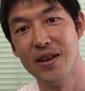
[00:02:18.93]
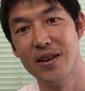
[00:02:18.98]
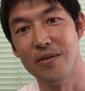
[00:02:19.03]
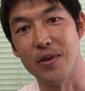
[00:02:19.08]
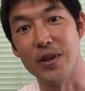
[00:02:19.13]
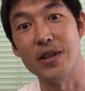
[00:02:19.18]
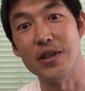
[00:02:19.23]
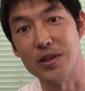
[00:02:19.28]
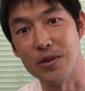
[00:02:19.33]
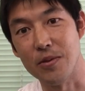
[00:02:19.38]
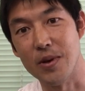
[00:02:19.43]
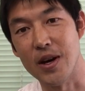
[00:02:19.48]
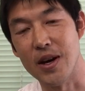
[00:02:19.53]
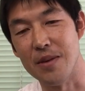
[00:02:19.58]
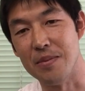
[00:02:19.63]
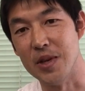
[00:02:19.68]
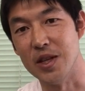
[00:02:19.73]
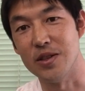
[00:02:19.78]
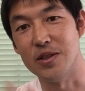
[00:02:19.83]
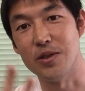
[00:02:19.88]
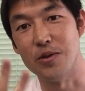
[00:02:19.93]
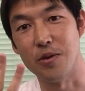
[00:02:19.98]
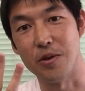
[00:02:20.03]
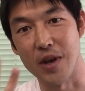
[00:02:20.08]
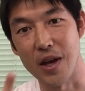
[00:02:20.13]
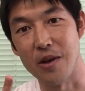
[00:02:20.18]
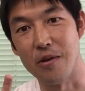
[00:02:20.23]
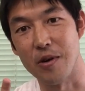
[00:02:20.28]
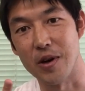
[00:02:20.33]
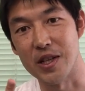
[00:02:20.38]
私は3つの
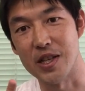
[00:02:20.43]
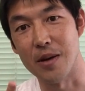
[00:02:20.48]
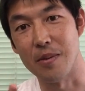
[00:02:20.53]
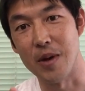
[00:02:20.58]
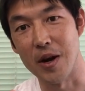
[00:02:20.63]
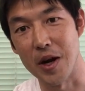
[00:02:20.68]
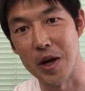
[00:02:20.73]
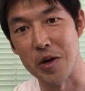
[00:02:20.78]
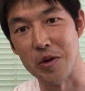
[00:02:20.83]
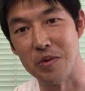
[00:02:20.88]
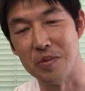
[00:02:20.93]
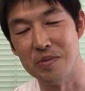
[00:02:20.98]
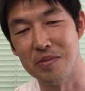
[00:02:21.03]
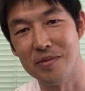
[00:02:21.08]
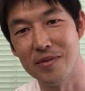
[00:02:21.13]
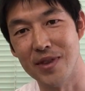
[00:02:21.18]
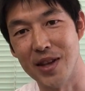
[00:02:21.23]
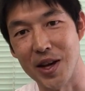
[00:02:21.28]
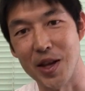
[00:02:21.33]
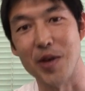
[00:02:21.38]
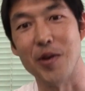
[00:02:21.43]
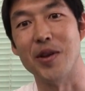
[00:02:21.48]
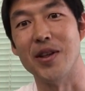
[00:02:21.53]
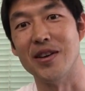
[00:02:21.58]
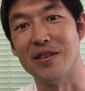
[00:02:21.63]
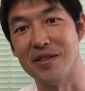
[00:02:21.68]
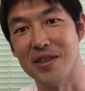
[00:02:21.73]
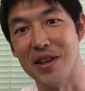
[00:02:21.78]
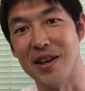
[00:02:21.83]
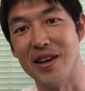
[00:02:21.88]
言語が喋れるだけではな
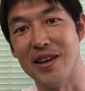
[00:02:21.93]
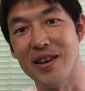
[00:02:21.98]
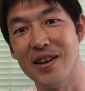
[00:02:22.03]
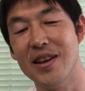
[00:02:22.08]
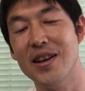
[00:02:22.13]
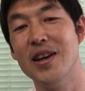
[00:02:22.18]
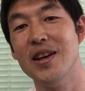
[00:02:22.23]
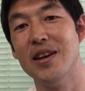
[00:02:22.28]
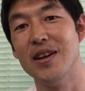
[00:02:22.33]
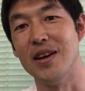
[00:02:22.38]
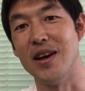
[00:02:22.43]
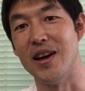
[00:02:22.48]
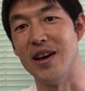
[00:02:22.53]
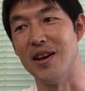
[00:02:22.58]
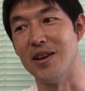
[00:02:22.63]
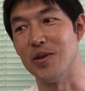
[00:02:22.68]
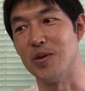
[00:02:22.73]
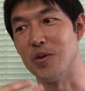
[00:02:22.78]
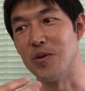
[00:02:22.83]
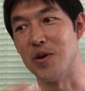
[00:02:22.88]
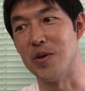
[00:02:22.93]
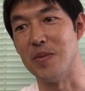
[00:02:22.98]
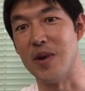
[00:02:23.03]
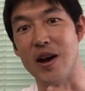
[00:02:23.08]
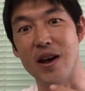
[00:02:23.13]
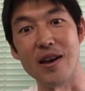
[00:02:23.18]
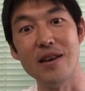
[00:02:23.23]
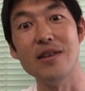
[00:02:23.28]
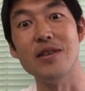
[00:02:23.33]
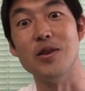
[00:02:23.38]
くて、えっ、ー、と
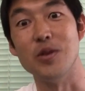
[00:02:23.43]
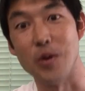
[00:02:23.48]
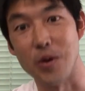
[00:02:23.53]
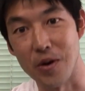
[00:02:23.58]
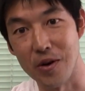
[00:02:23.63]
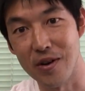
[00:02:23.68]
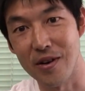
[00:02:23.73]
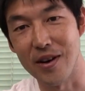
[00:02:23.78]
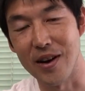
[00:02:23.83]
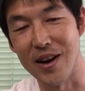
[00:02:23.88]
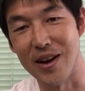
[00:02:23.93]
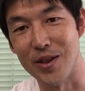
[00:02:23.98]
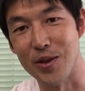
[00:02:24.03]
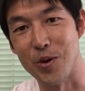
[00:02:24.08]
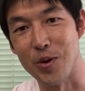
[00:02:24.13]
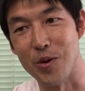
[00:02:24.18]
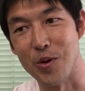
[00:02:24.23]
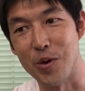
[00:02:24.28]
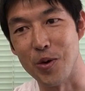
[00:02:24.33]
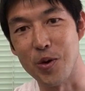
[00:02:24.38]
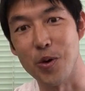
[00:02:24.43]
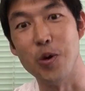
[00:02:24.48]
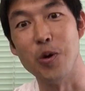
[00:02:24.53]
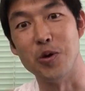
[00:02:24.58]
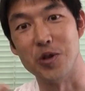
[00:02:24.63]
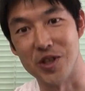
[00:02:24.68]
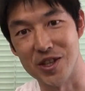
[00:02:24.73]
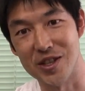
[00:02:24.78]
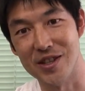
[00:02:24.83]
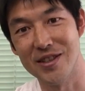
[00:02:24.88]
今演技のあの
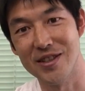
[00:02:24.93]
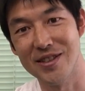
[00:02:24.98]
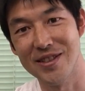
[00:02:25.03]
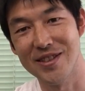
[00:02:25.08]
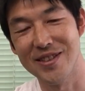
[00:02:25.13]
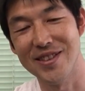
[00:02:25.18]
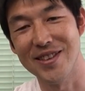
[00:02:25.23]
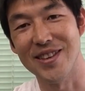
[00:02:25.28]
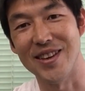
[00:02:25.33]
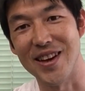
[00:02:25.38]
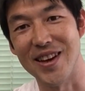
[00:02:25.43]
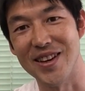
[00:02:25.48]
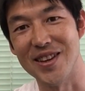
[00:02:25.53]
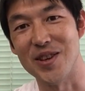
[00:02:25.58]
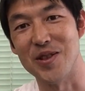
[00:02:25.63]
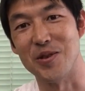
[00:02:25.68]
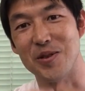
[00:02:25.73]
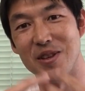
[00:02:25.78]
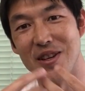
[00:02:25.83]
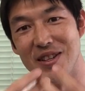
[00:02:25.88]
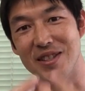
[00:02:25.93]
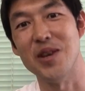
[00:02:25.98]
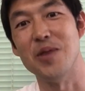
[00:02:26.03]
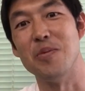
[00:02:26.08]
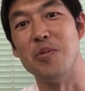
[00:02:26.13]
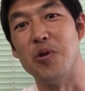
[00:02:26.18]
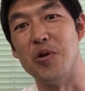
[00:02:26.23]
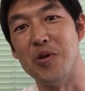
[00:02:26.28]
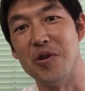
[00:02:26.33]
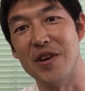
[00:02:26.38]
コーチ演技の先生
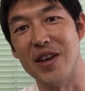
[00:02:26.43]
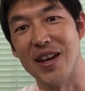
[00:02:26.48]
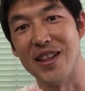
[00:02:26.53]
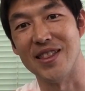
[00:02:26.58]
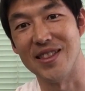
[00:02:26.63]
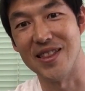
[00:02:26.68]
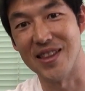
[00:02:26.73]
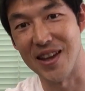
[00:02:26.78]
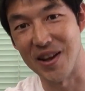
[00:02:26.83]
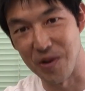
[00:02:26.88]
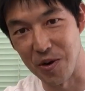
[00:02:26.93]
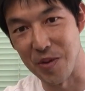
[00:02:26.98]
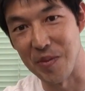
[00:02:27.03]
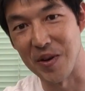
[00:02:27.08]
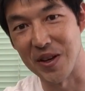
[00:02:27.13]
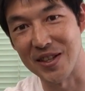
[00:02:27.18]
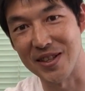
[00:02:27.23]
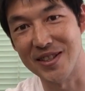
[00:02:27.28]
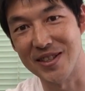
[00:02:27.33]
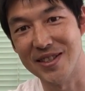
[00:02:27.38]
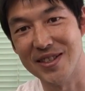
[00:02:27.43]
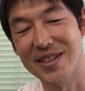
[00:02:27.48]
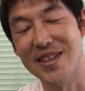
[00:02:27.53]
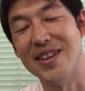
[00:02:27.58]
もやっております